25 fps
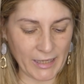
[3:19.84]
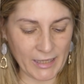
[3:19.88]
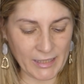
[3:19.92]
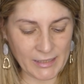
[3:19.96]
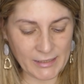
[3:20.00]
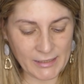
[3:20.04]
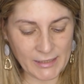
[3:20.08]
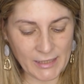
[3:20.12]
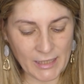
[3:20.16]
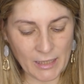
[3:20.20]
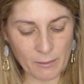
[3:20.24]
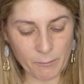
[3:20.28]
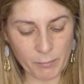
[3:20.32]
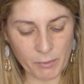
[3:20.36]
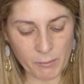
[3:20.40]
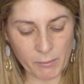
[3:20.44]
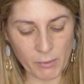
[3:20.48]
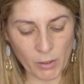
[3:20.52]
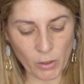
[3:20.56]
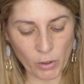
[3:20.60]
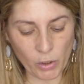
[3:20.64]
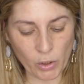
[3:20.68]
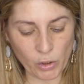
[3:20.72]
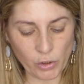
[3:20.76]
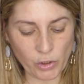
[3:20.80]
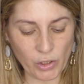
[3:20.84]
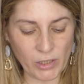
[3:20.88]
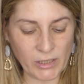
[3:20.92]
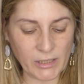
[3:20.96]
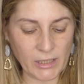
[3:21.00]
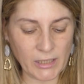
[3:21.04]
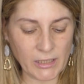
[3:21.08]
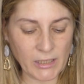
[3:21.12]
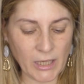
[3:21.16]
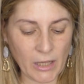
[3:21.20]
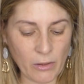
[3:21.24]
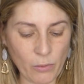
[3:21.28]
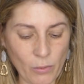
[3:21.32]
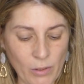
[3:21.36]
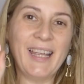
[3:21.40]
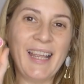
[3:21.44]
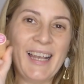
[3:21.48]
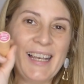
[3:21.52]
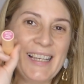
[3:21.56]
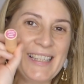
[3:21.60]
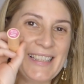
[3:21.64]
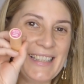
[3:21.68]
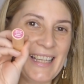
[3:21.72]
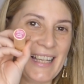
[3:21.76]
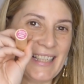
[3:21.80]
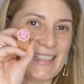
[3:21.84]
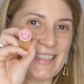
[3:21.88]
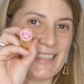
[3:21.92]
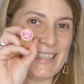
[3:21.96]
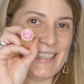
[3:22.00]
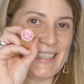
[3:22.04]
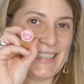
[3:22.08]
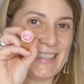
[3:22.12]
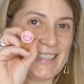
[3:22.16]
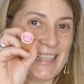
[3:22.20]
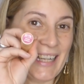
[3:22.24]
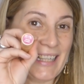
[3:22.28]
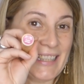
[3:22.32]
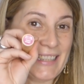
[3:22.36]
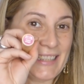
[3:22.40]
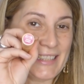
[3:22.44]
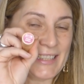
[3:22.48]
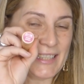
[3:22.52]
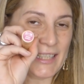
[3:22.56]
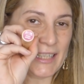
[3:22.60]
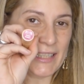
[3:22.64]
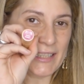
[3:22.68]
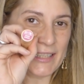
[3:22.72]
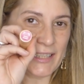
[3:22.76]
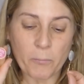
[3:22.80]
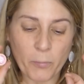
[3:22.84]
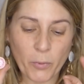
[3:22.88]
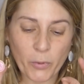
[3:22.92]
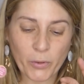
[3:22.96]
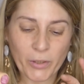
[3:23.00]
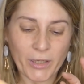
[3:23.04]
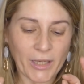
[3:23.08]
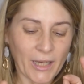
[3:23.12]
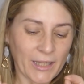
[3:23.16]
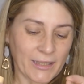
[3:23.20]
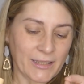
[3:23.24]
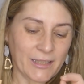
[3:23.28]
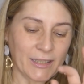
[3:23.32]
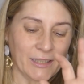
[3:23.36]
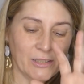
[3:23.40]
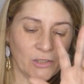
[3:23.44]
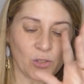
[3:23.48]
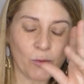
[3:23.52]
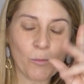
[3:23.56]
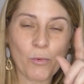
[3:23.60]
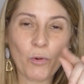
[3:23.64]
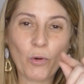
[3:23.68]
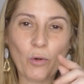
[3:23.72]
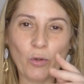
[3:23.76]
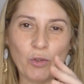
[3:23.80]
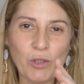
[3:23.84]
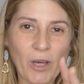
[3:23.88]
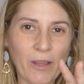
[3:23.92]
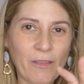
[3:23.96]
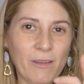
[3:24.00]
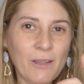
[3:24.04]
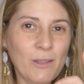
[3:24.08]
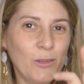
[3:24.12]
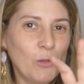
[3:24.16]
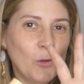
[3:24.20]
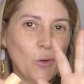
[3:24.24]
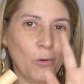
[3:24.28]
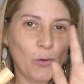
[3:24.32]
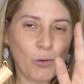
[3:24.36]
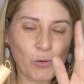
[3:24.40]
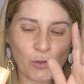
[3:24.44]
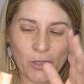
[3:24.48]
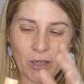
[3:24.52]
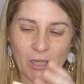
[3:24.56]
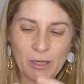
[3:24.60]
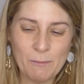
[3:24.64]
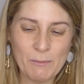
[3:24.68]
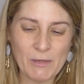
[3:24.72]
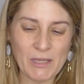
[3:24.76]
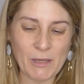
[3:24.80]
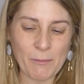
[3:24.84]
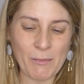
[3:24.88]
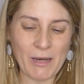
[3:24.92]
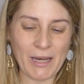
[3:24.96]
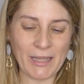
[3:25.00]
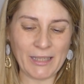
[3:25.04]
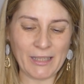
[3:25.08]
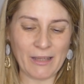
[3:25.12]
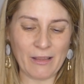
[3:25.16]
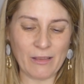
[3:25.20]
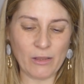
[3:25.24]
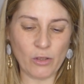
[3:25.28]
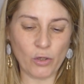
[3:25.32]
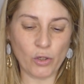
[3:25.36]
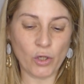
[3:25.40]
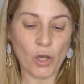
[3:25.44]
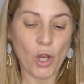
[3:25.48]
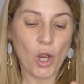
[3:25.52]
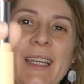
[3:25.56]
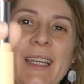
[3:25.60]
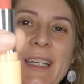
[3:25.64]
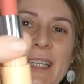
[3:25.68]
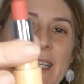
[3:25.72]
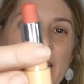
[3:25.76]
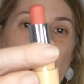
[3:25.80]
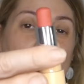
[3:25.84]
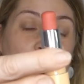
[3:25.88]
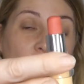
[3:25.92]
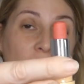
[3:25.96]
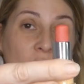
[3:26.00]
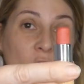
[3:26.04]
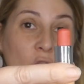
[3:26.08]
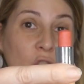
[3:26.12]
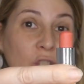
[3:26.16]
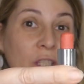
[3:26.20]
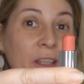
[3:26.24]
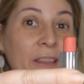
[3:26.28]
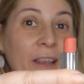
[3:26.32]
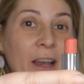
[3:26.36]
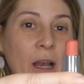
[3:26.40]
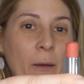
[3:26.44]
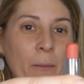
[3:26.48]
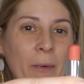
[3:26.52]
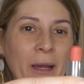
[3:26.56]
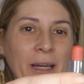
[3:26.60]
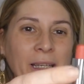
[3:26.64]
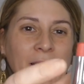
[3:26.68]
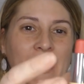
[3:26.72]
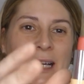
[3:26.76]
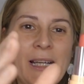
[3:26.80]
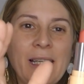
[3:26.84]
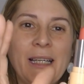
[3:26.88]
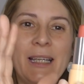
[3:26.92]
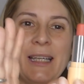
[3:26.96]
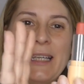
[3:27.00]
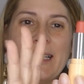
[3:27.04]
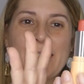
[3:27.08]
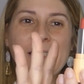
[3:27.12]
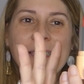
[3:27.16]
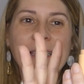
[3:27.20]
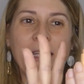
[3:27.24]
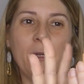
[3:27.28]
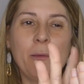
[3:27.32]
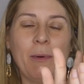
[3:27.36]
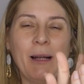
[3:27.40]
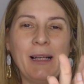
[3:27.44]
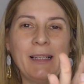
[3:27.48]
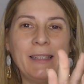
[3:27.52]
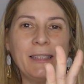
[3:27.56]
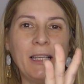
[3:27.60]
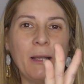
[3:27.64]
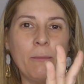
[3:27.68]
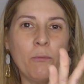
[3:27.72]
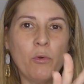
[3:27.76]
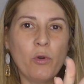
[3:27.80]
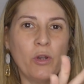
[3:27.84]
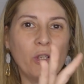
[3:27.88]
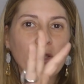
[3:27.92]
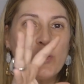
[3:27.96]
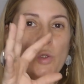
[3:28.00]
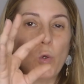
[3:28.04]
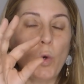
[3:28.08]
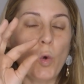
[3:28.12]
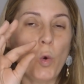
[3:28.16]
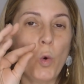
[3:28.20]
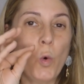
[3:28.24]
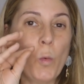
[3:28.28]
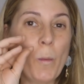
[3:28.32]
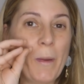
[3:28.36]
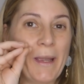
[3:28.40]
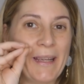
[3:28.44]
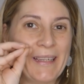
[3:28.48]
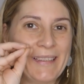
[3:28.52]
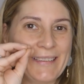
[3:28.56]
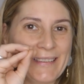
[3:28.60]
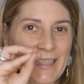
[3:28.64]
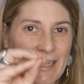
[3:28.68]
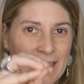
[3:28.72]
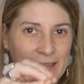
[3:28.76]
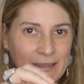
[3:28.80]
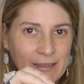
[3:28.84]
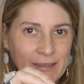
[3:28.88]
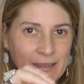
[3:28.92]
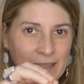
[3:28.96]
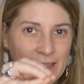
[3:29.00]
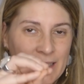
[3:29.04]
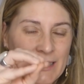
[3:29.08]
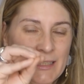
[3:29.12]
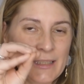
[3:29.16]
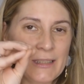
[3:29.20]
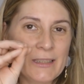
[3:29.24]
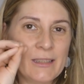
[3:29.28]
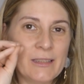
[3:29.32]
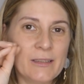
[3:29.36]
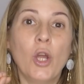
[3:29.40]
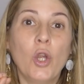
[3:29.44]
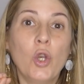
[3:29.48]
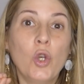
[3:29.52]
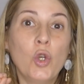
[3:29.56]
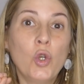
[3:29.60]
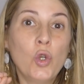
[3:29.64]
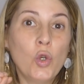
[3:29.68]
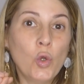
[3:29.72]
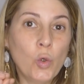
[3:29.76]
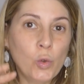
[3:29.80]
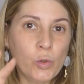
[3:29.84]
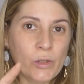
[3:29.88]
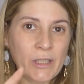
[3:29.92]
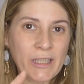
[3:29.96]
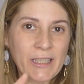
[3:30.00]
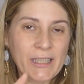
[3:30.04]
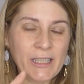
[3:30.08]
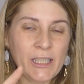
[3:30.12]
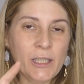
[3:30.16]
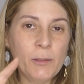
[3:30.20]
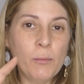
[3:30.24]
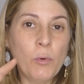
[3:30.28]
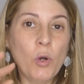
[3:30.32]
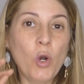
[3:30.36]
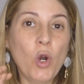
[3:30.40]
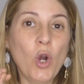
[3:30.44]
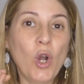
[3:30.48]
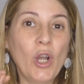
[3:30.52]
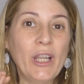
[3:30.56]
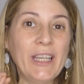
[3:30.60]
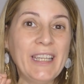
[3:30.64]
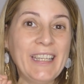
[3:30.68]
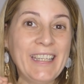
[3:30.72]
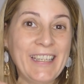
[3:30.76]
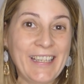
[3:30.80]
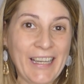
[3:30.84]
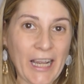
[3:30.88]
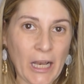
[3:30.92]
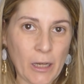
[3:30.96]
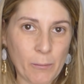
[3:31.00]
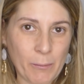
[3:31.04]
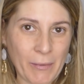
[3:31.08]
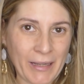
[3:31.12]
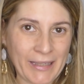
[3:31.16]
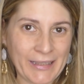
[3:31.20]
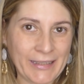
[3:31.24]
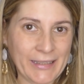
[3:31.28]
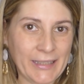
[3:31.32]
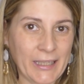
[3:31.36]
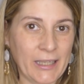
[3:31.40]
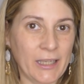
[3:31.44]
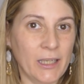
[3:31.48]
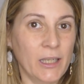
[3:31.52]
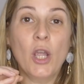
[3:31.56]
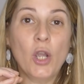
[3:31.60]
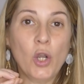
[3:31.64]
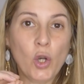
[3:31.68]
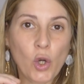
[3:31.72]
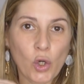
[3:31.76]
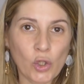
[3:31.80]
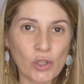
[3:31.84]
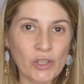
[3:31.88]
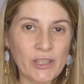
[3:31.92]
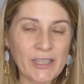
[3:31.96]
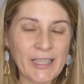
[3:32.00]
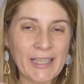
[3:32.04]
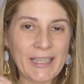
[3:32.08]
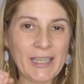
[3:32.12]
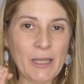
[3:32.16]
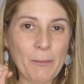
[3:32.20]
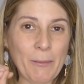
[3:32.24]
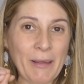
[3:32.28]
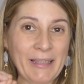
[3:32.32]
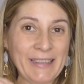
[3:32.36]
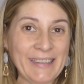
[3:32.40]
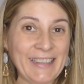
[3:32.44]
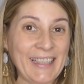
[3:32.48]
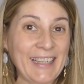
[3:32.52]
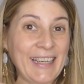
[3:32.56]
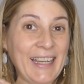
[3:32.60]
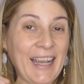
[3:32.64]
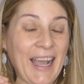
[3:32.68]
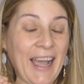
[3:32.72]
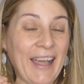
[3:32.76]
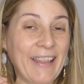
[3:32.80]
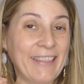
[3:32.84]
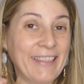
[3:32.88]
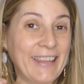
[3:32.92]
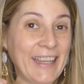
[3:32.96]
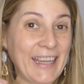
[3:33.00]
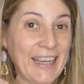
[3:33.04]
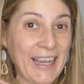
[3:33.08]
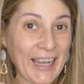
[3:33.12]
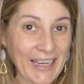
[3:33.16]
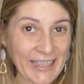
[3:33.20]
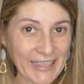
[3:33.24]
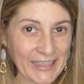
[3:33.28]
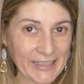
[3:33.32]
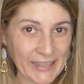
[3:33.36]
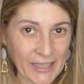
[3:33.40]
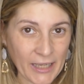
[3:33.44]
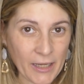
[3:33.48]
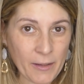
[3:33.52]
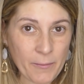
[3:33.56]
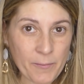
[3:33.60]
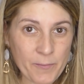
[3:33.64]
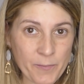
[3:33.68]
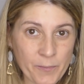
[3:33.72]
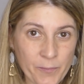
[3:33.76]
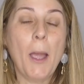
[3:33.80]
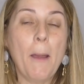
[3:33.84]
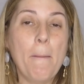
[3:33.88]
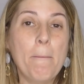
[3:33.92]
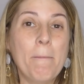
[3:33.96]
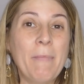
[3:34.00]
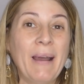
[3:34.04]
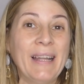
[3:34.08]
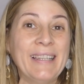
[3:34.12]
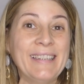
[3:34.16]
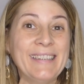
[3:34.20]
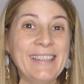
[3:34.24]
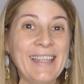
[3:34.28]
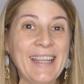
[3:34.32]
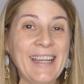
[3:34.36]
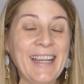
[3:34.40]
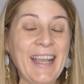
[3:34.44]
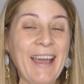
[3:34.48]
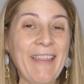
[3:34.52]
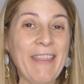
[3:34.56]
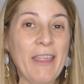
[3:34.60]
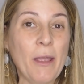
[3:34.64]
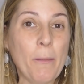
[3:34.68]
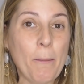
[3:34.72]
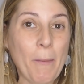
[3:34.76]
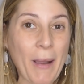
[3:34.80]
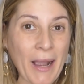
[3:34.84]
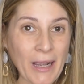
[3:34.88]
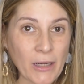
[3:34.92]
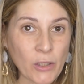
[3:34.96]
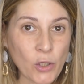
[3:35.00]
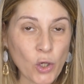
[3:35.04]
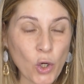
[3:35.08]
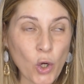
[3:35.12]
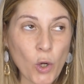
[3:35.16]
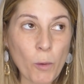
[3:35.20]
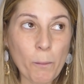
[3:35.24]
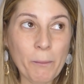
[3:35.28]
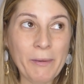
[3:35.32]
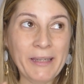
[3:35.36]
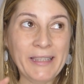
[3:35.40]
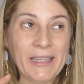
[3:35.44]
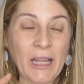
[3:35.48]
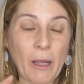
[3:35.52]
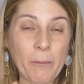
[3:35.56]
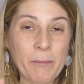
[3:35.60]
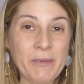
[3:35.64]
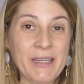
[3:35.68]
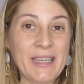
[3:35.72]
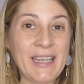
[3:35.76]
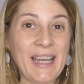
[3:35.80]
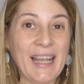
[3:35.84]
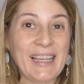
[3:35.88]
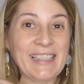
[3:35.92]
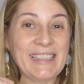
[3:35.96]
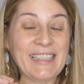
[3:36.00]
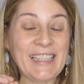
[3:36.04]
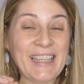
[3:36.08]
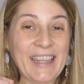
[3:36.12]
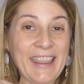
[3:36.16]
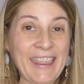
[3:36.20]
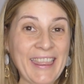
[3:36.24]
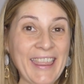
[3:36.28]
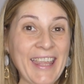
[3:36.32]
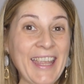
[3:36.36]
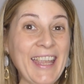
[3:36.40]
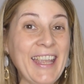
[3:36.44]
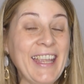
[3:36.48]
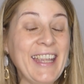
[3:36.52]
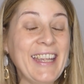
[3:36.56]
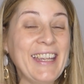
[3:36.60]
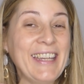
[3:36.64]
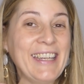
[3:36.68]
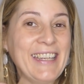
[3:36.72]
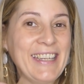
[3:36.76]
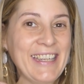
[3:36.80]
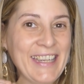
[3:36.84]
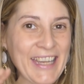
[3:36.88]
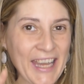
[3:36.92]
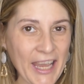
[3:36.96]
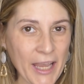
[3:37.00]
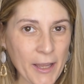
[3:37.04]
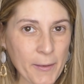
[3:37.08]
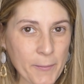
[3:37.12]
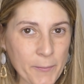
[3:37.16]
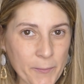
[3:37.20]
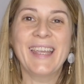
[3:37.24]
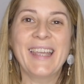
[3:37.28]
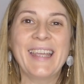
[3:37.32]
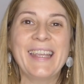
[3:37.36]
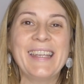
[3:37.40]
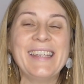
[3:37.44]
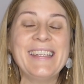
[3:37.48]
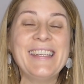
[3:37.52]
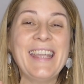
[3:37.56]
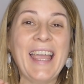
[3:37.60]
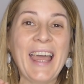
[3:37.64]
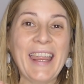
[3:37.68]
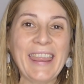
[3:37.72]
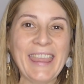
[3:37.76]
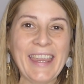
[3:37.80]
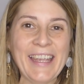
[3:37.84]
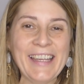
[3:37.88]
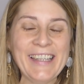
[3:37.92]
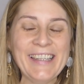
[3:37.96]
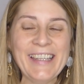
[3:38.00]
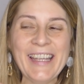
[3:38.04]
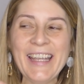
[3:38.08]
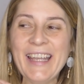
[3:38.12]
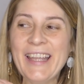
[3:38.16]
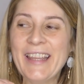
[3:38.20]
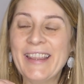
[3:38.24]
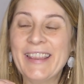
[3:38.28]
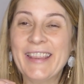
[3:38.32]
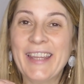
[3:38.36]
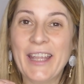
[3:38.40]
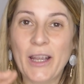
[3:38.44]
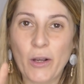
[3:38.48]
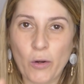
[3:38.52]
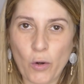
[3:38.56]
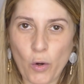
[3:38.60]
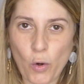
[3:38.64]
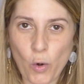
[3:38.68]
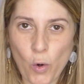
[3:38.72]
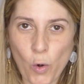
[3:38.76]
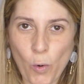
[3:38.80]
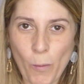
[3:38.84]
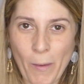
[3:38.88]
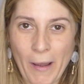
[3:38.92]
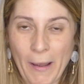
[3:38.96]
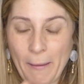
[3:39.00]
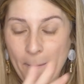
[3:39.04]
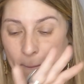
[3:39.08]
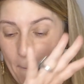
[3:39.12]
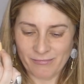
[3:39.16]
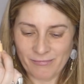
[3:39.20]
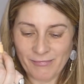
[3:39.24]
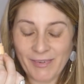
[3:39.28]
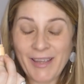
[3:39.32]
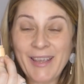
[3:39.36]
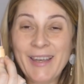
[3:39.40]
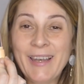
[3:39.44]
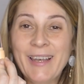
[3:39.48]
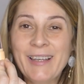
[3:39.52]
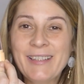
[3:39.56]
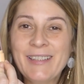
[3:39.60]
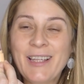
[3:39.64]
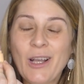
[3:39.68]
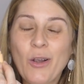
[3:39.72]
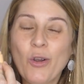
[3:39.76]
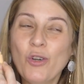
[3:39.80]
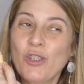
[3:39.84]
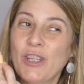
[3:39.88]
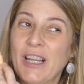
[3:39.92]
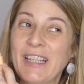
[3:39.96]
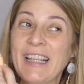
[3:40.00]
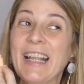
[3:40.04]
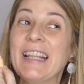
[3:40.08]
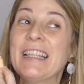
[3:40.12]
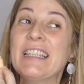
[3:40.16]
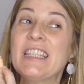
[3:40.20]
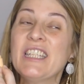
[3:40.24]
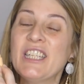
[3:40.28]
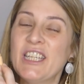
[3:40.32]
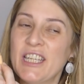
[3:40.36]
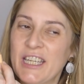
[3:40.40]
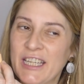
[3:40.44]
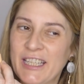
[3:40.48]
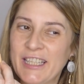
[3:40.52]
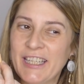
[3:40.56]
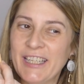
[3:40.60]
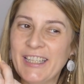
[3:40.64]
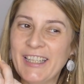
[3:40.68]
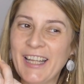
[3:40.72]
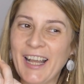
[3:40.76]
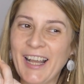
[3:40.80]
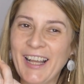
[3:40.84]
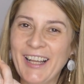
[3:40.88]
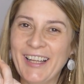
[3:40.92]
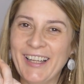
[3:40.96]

este, el primero que os he enseñado, el Sassy Sunset, porque así es como rosadito, no sé, qué me llama la atención. Y lo que nos dice la marca, que este bálsamo es humectante, nutritivo y calmante. Contiene manteca de karité, manteca de mango, vitaminas C y E y aceite de jojoba. En esta cosa tan chiquitita,